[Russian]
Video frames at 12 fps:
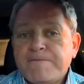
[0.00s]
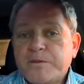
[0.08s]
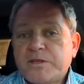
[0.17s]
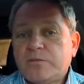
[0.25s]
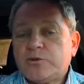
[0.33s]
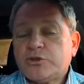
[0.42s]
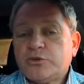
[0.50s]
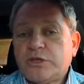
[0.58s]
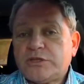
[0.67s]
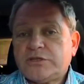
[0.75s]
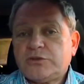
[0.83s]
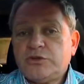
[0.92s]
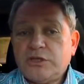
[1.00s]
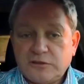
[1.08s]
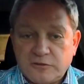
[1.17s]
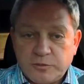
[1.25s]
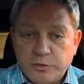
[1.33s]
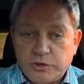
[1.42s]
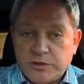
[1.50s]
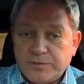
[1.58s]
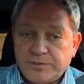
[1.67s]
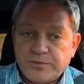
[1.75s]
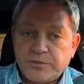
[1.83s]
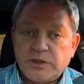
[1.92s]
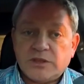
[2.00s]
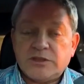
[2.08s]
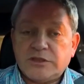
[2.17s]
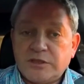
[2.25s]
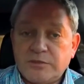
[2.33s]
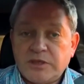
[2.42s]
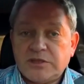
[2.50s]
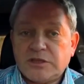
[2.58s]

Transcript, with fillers: Потому что у нас студентов много, молодых ребят,